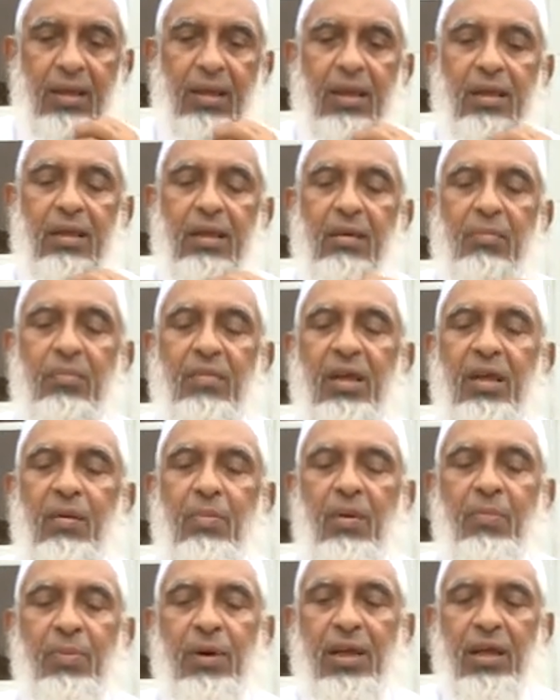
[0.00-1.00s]
এতিমদের
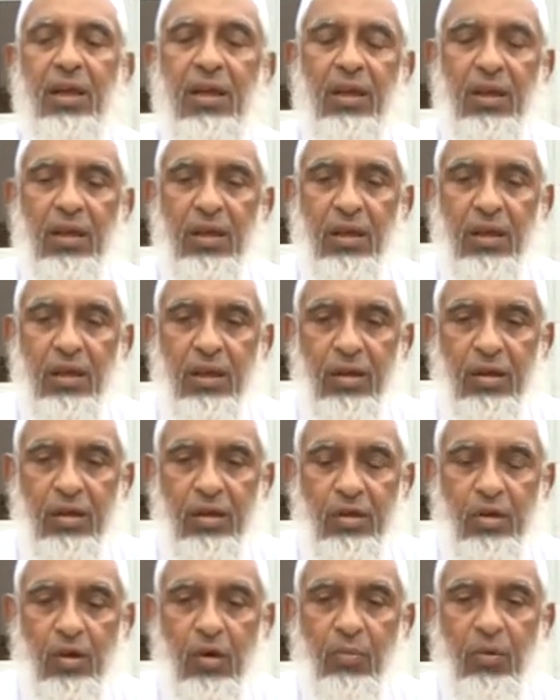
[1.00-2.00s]
ব্যাপারে
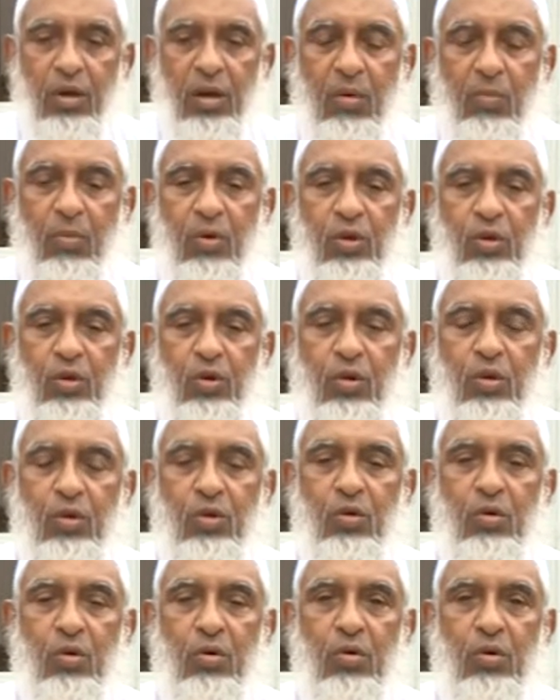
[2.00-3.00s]
সবর এবং
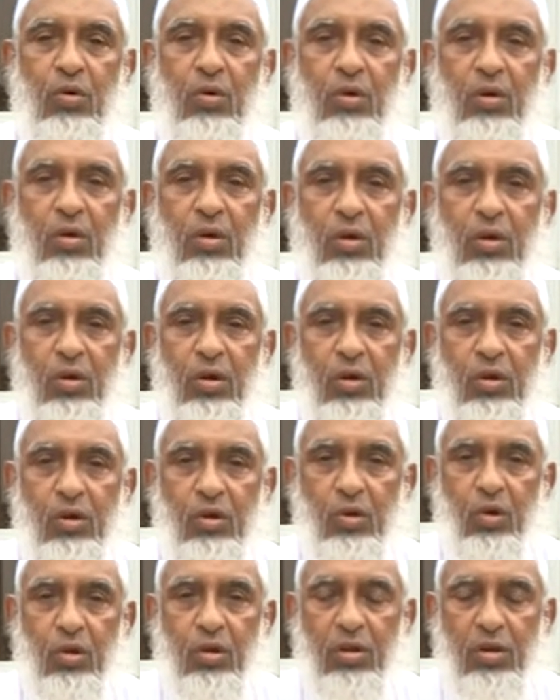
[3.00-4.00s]
ধৈর্য
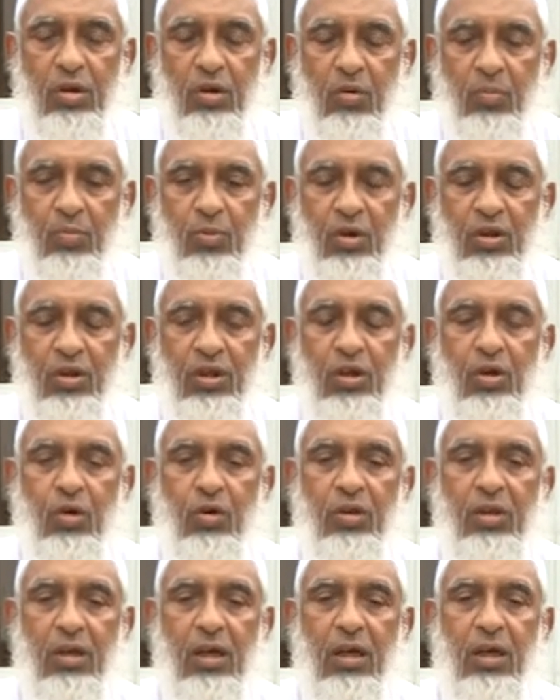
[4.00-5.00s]
সত্যের উপর
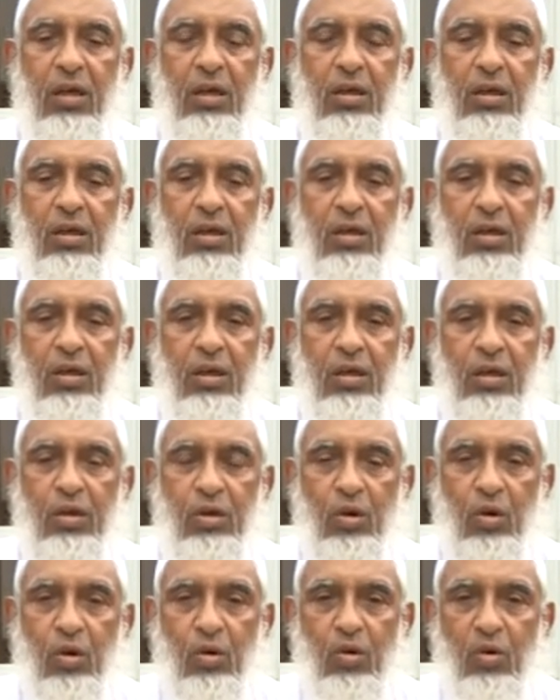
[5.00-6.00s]
দৃঢ়তা
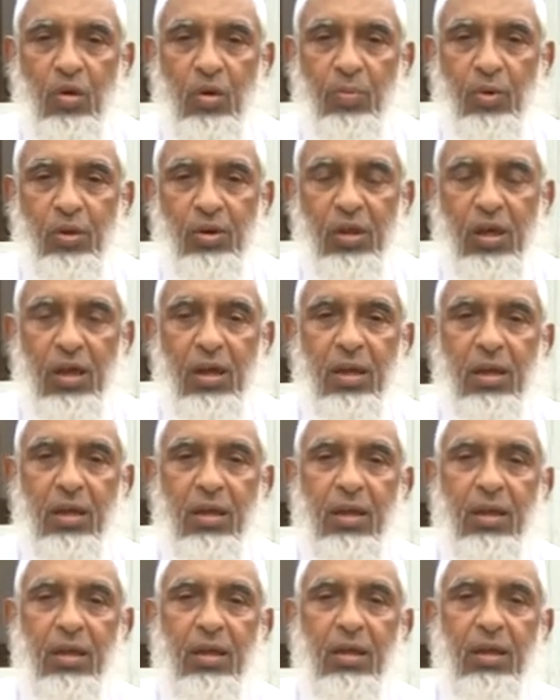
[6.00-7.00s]
সংকল্পতা
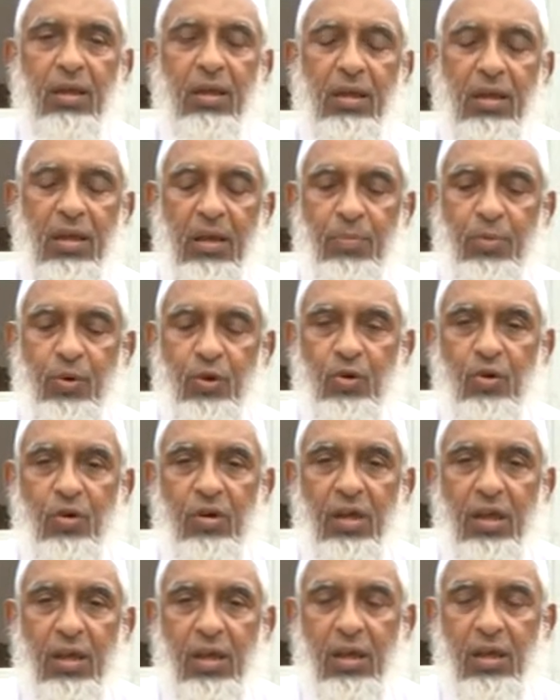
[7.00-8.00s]
এই
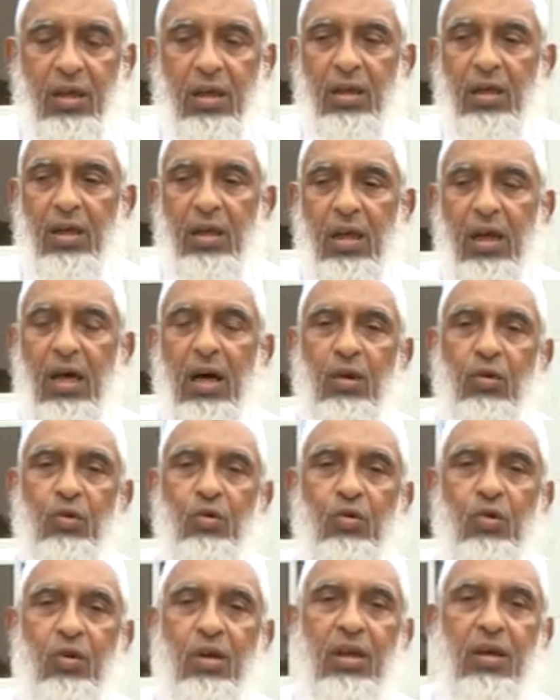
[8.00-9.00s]
প্রসঙ্গে
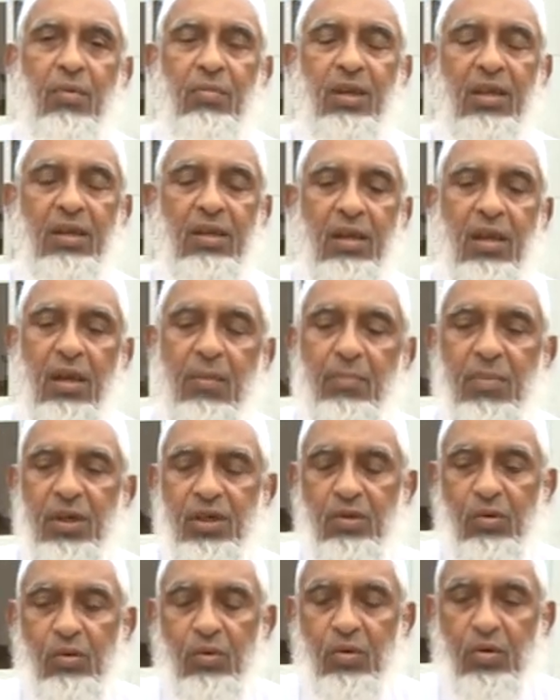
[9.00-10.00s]
আলোচনায় আমরা ছিলাম
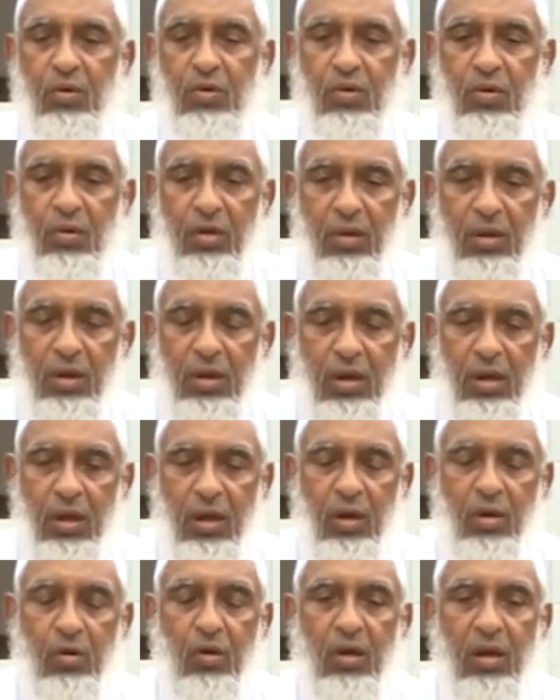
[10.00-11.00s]
ব্যস্ত
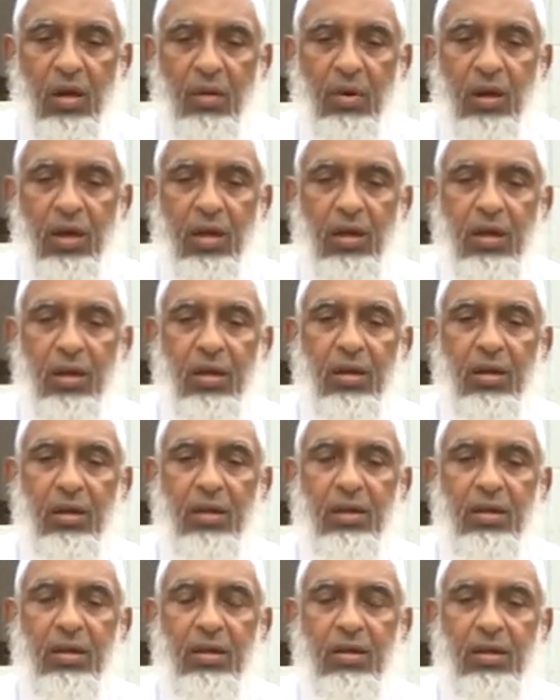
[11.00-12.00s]
এখন আবার
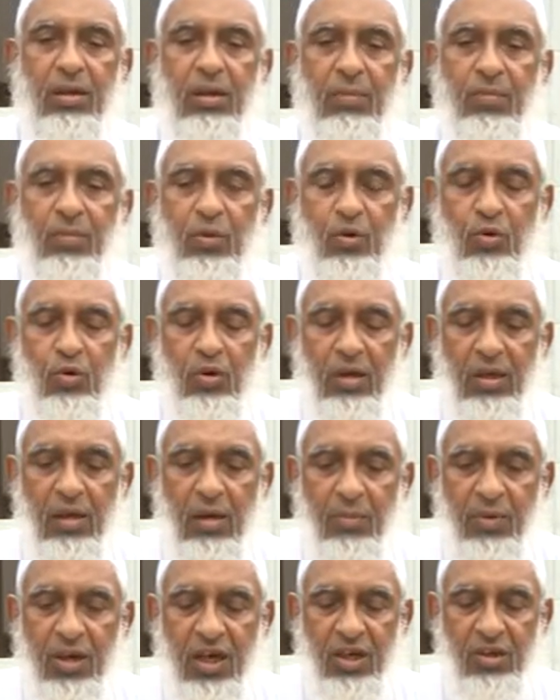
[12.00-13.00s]
সেই প্রসঙ্গে
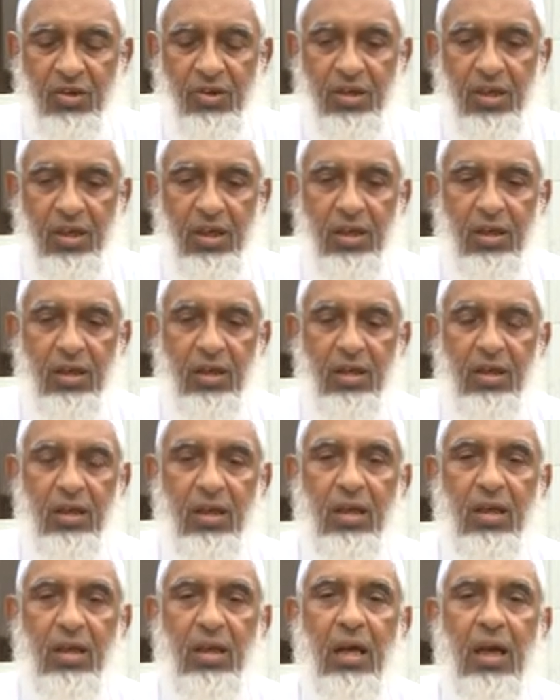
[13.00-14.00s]
আমরা আসছি
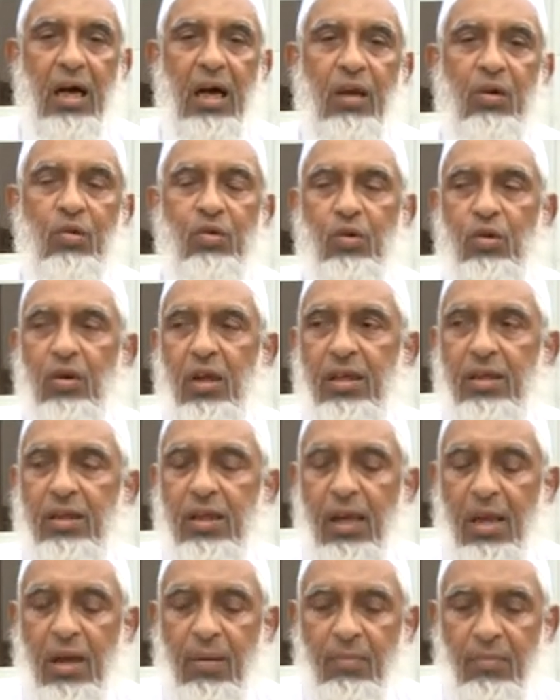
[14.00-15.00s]
আলোচনায়
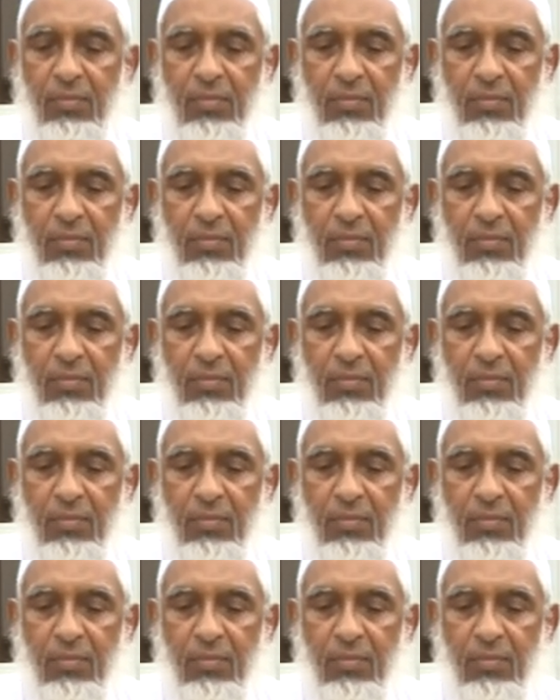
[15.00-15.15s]
ছিলাম